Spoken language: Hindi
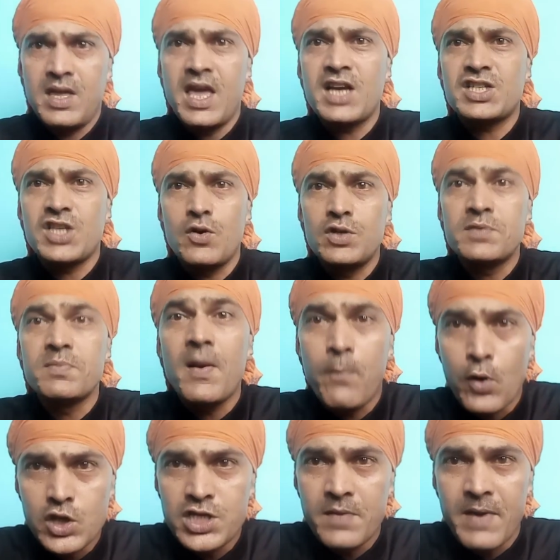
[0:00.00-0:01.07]
एक्स सर्विसमैन
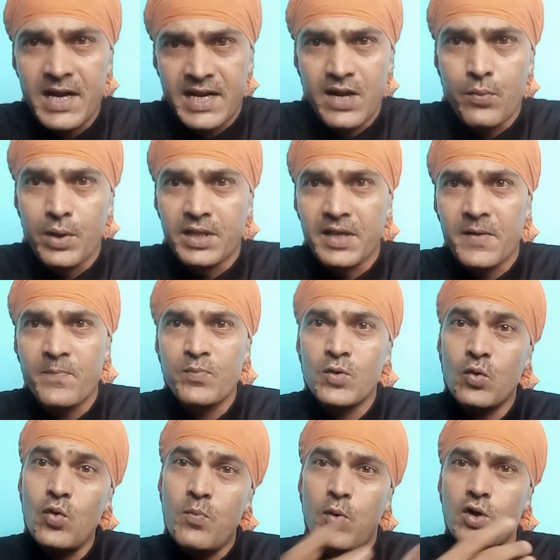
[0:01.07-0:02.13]
फौजी बैठे हुए थे
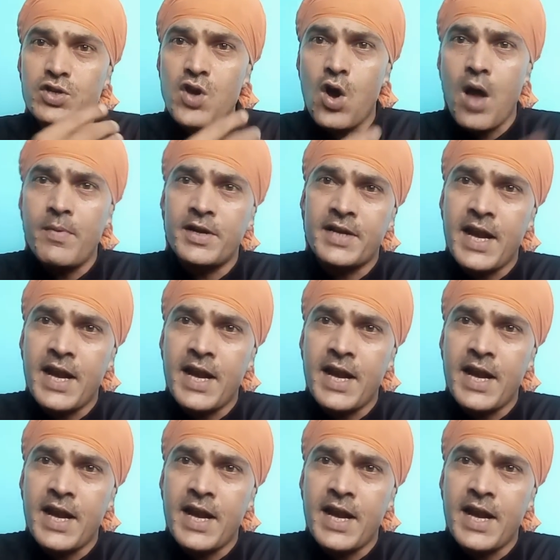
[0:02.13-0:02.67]
उन फौजियों का भी